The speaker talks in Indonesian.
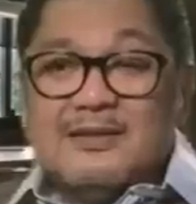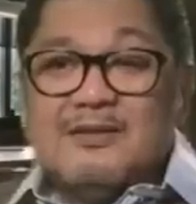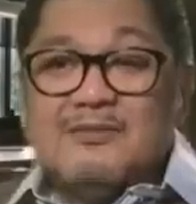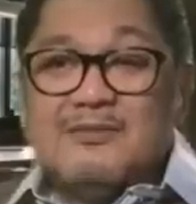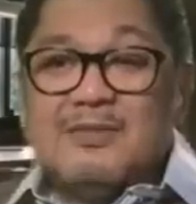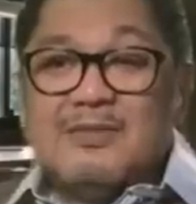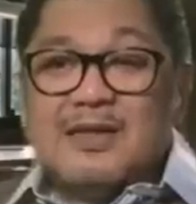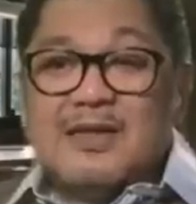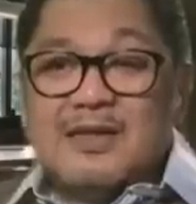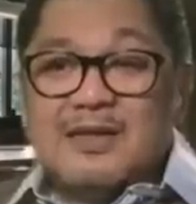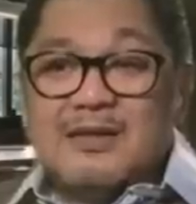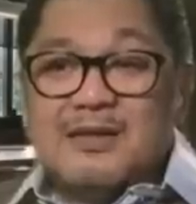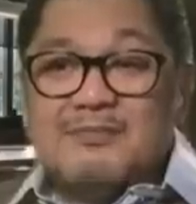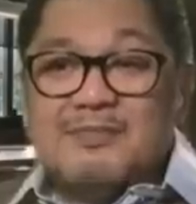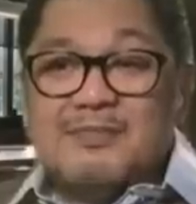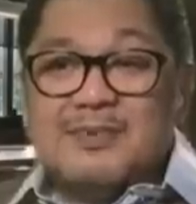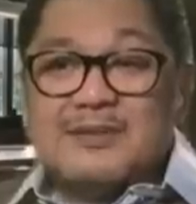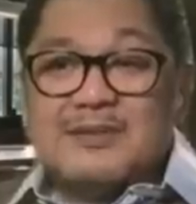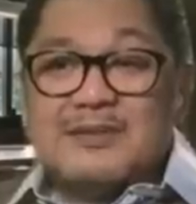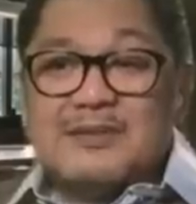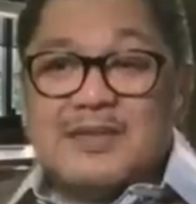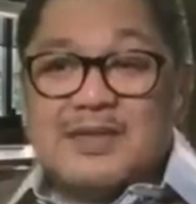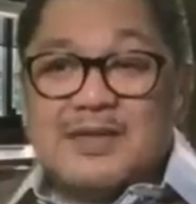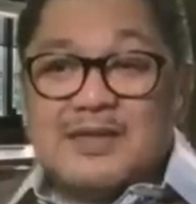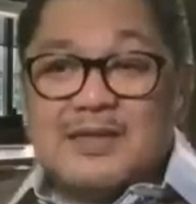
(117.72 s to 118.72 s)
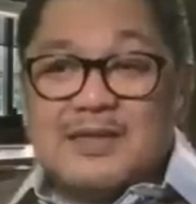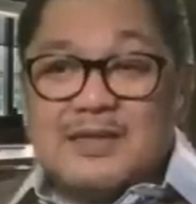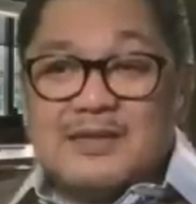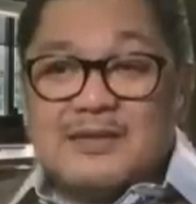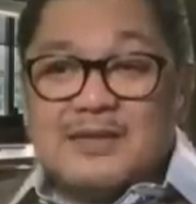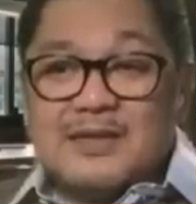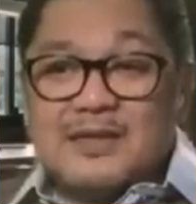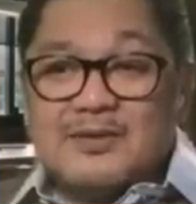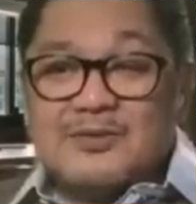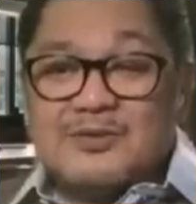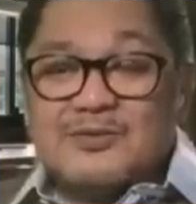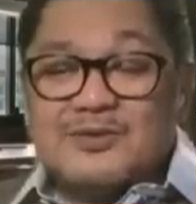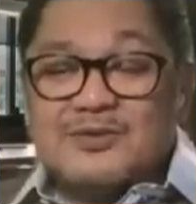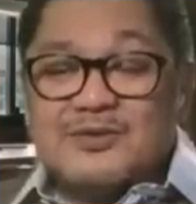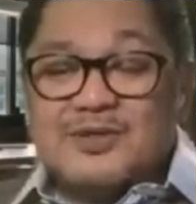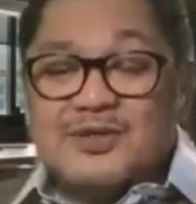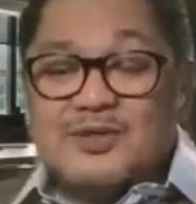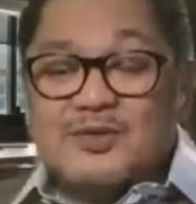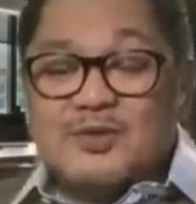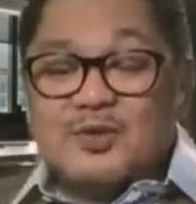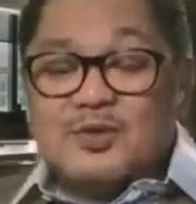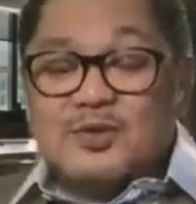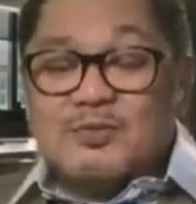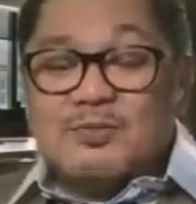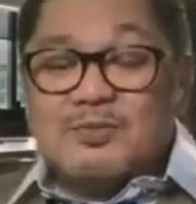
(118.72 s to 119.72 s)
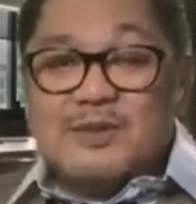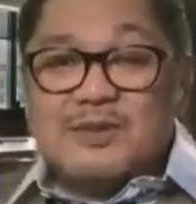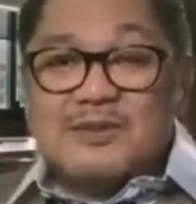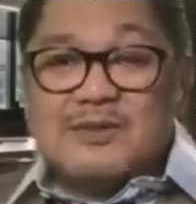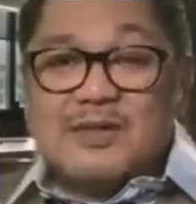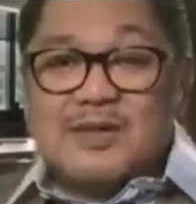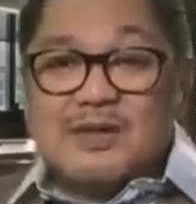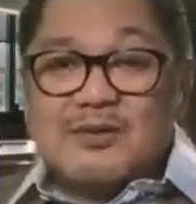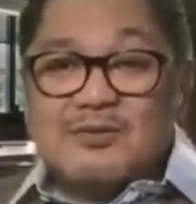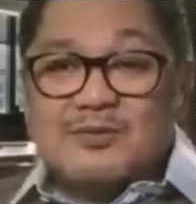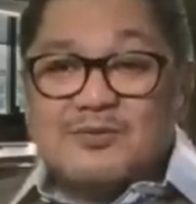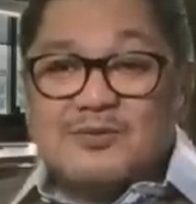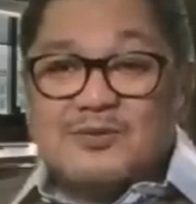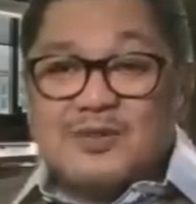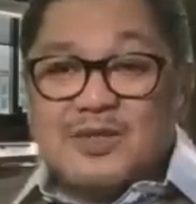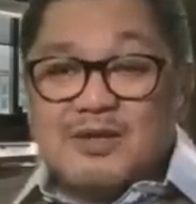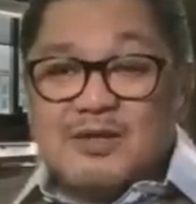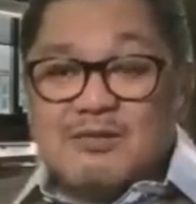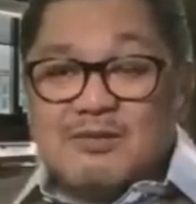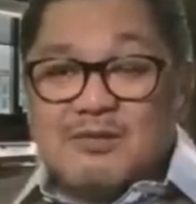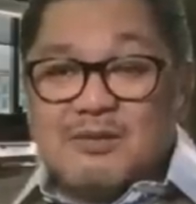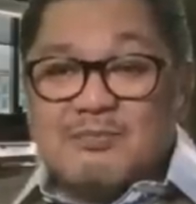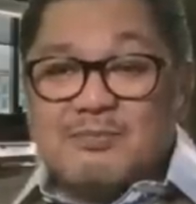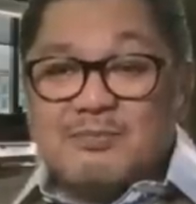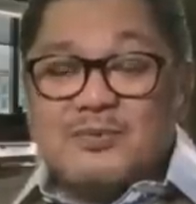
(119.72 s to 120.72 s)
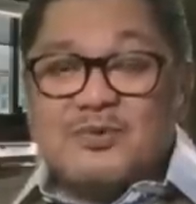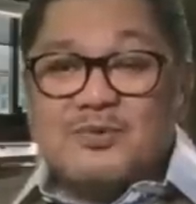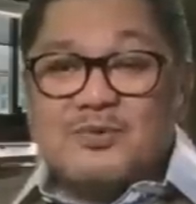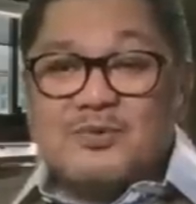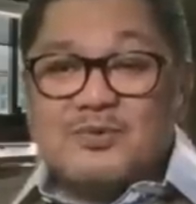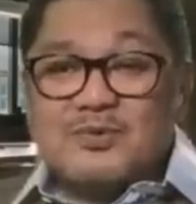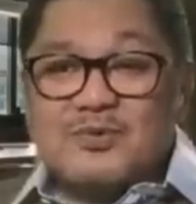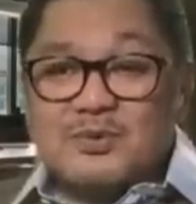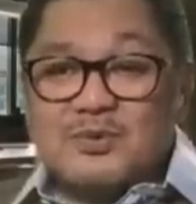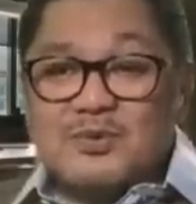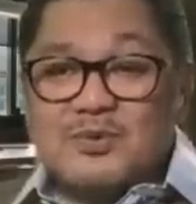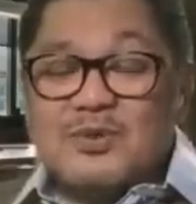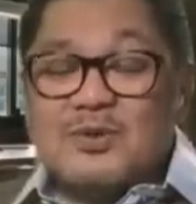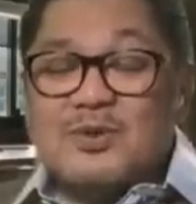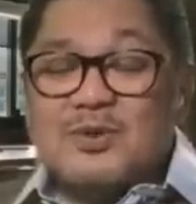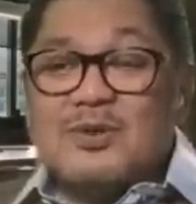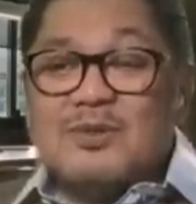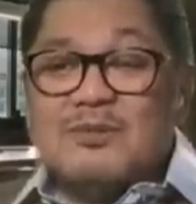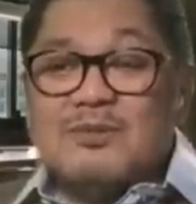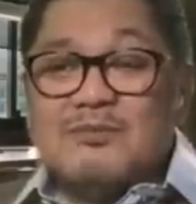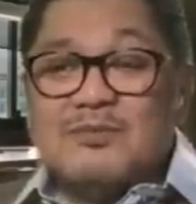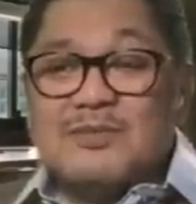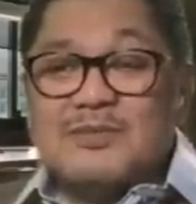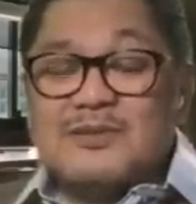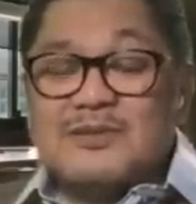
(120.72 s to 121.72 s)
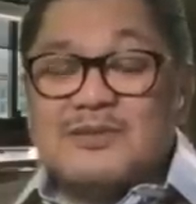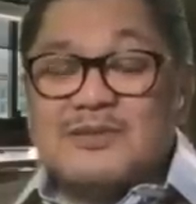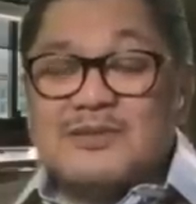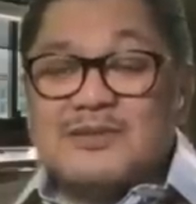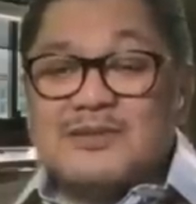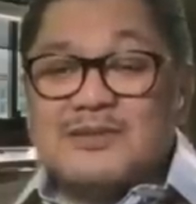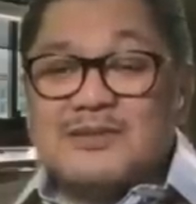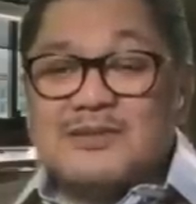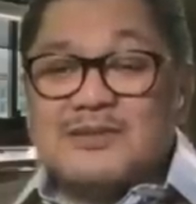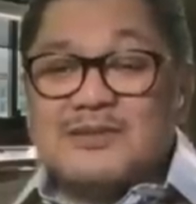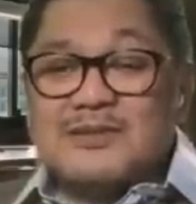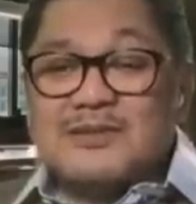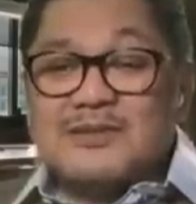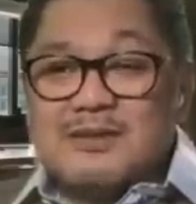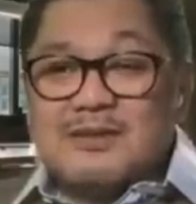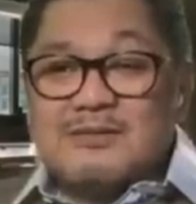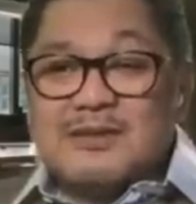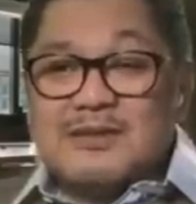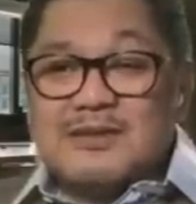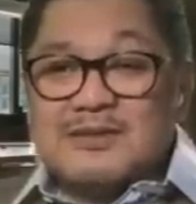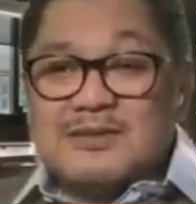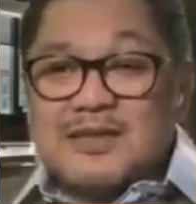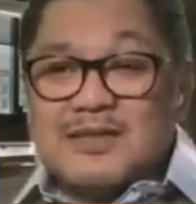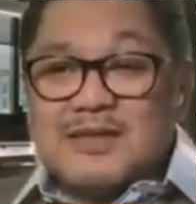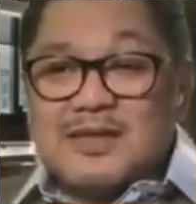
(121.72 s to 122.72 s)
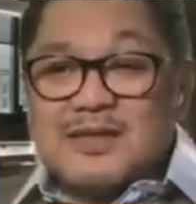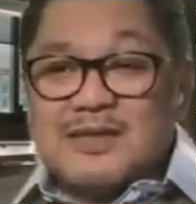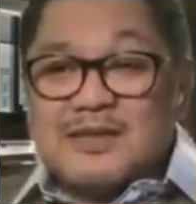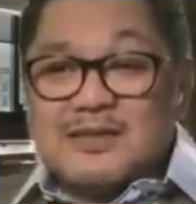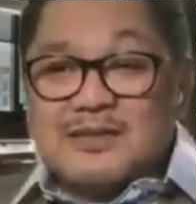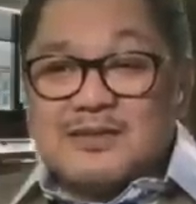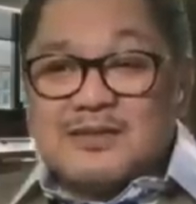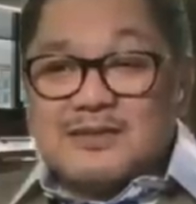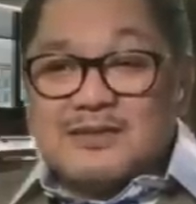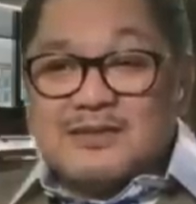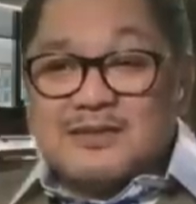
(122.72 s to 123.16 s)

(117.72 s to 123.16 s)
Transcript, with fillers: mana masyarakat harus ikut bertanggung jawab untuk menyelesaikan masalah ini